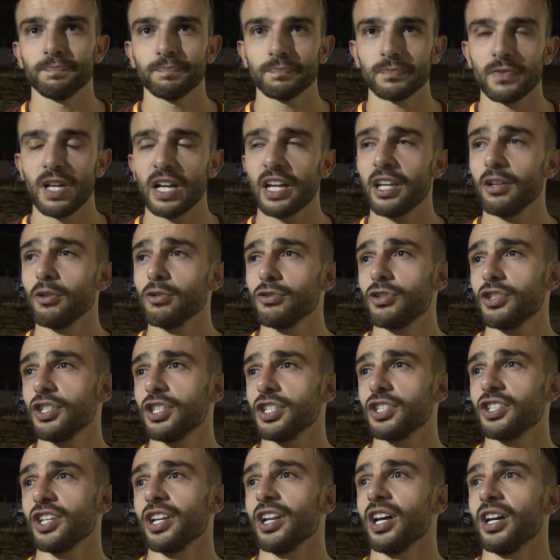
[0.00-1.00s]
Bisogna Anche che...
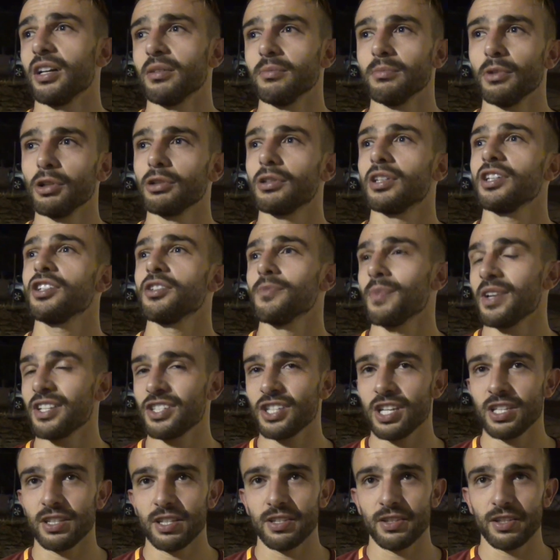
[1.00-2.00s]
oggi c'era moltissima
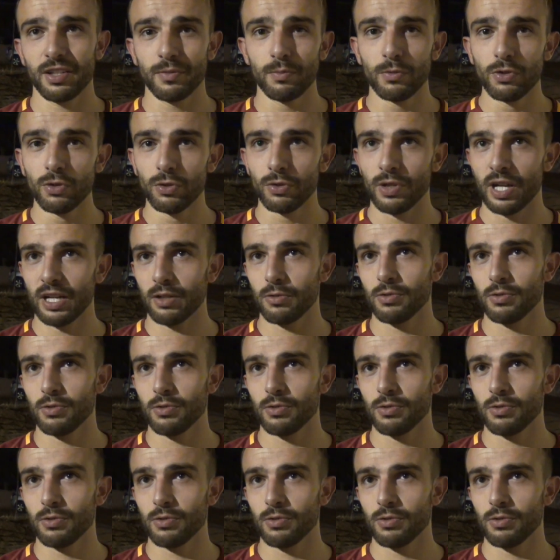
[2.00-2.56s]
gente in tribuna,